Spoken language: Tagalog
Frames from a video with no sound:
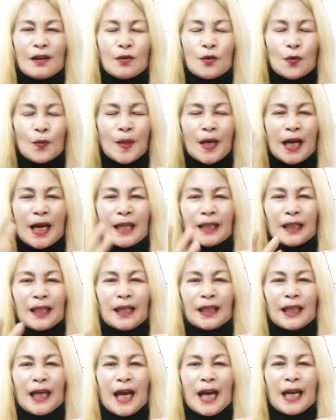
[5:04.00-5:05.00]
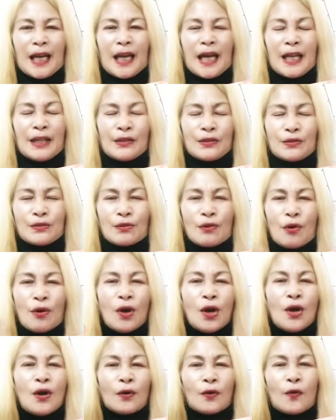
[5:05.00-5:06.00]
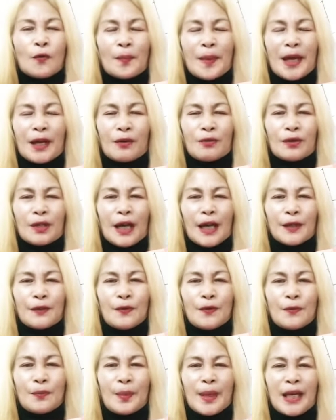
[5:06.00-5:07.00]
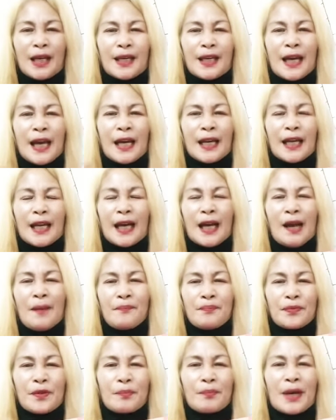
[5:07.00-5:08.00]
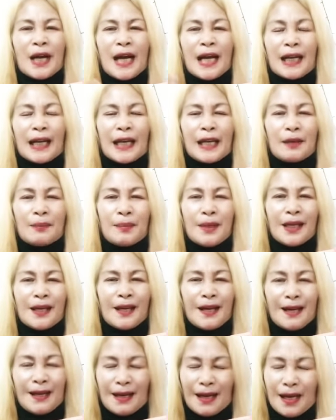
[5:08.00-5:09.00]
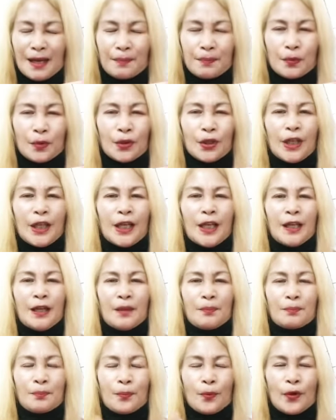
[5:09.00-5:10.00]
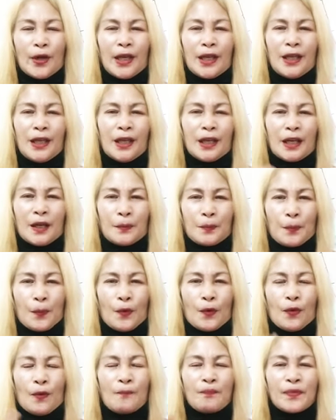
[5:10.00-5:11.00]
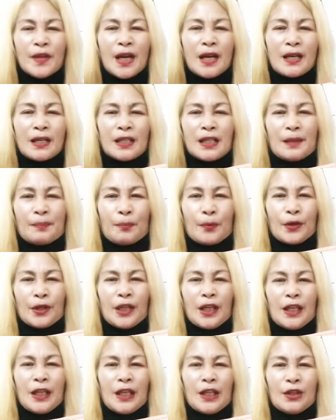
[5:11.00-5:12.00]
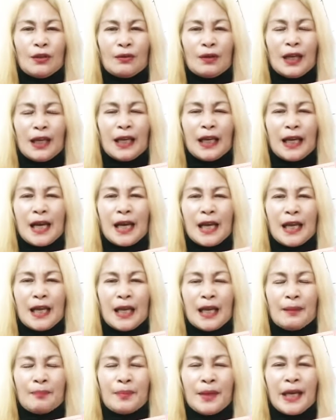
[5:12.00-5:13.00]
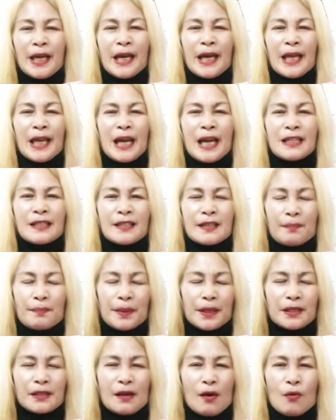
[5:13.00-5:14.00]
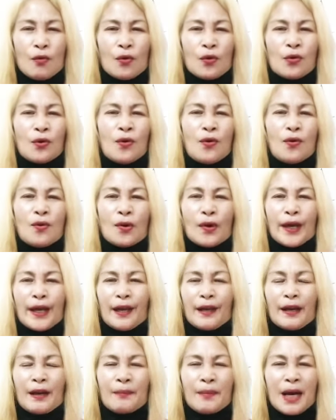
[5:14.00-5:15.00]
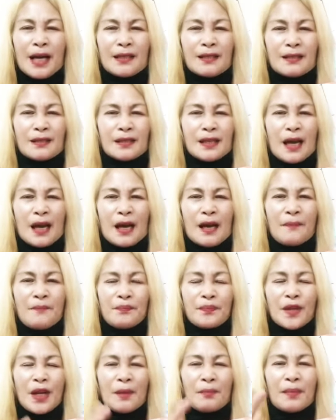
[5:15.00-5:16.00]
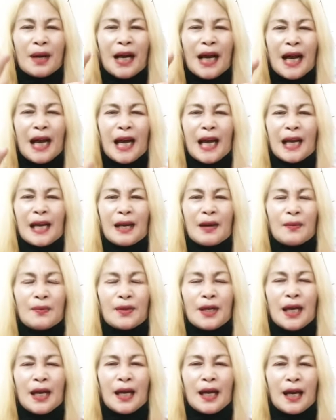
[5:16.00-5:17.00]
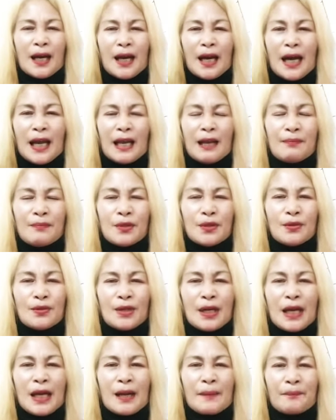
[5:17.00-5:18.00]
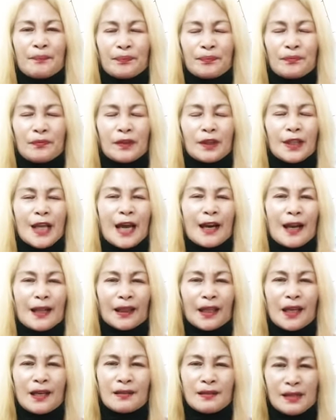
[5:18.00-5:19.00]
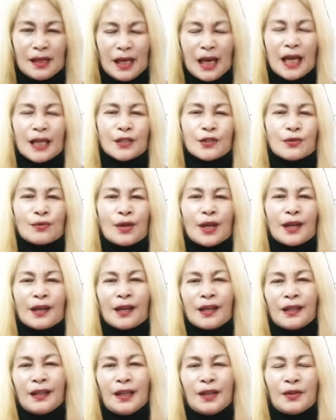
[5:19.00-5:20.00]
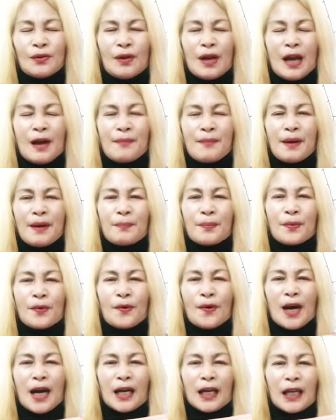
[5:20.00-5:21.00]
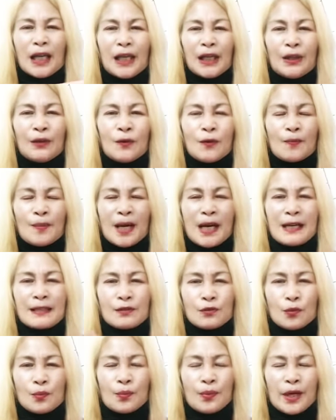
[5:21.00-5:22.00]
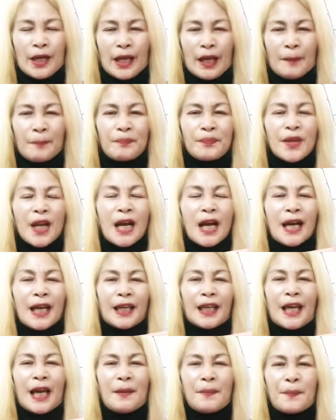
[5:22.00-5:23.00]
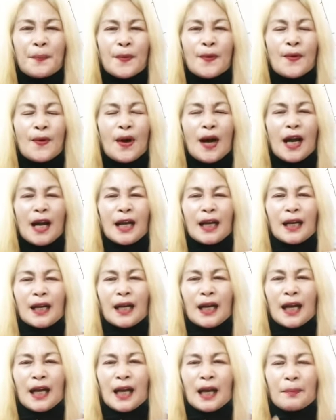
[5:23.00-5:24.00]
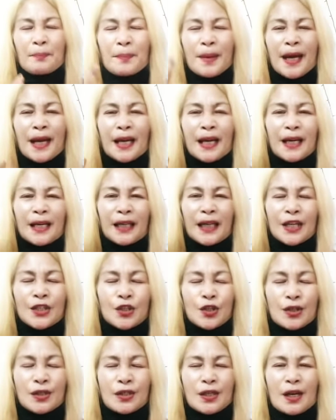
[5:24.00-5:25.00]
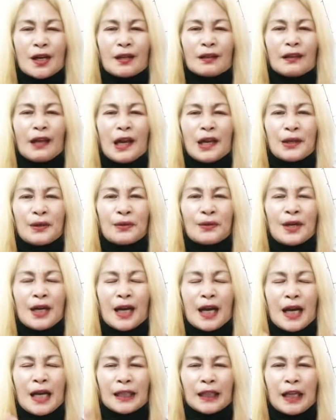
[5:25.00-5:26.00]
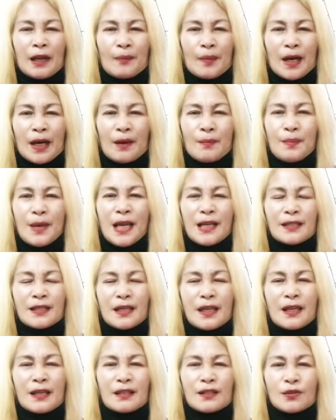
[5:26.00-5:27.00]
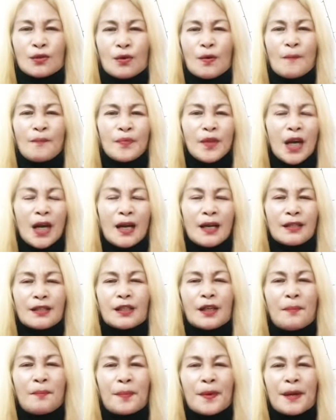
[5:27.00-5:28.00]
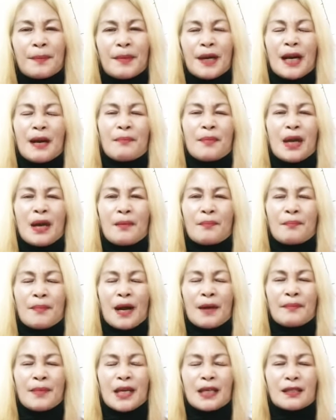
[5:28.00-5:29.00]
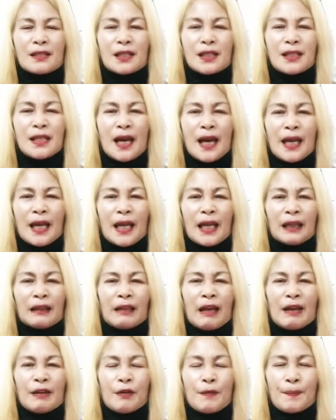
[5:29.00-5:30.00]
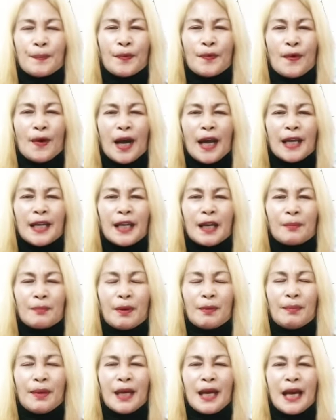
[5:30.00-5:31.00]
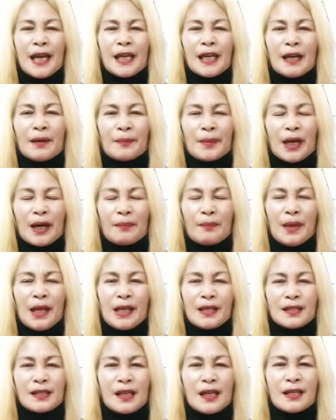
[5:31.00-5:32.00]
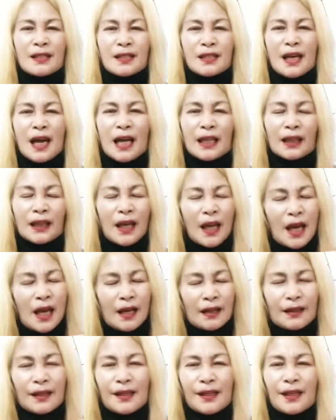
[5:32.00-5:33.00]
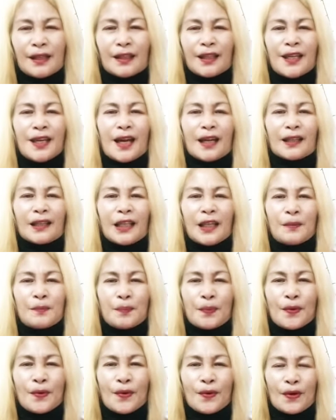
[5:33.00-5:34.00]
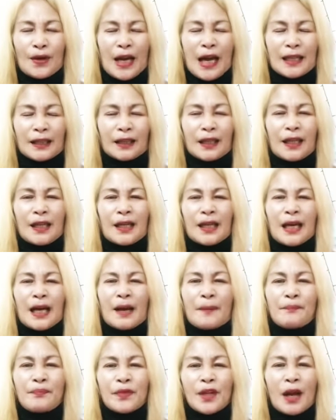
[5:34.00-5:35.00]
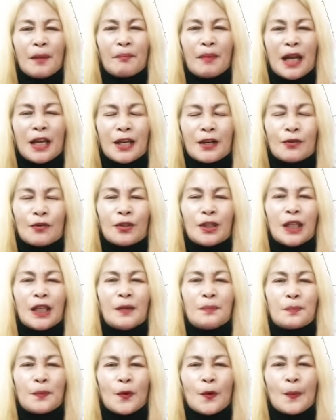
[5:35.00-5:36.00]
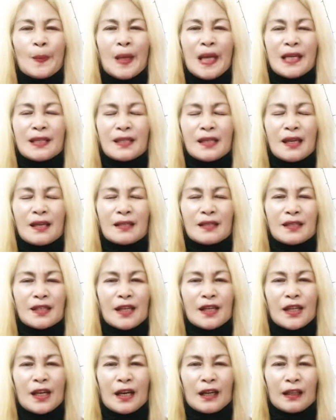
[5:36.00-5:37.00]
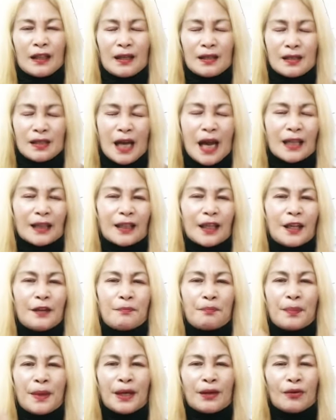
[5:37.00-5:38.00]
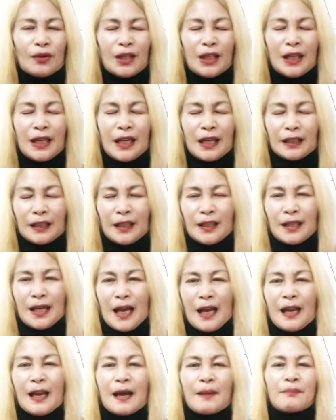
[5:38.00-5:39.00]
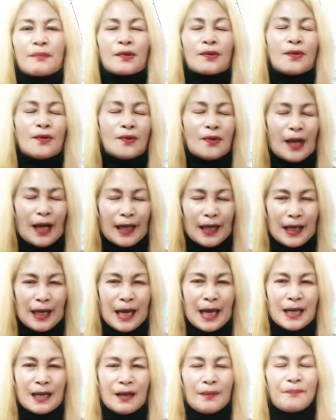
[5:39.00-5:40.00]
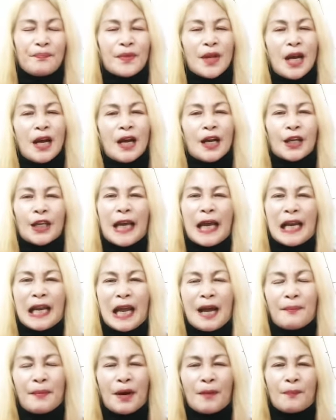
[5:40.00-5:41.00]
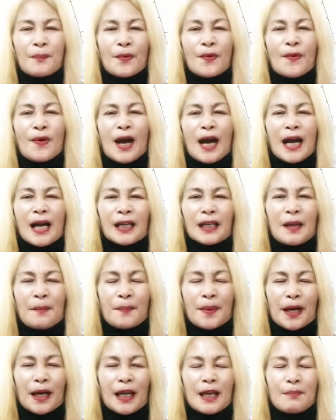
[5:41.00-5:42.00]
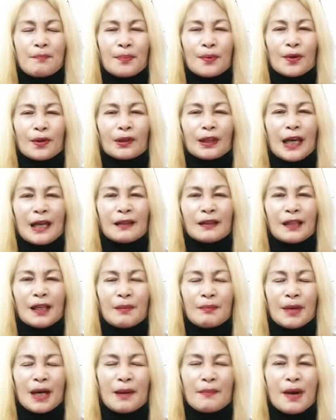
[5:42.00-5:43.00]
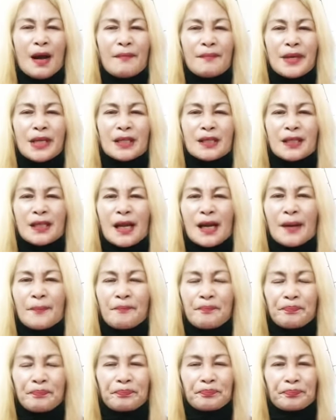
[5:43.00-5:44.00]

loob ng ating tahanan. So kung meron kayong bigyan na mga kaibigan ay pwede, pwede rin po pwede ninyong ibigayan sa pizza uno o kaya naman sa mga araw na alam nyo na darating sila. So, i-ready nyo lamang po ang inyong mga sobre. Yan po ang uh, parang nag-share tayo ng ating mga blessings. So, siyempre mga mamis, dahil tayo po ay nagbibigay ng mga blessings at tinitiyak din po natin na mayroon din pong blessings na darating sa atin pero hindi natin alam kung kailan. Yan lamang po ang napaka-importante mga mamis na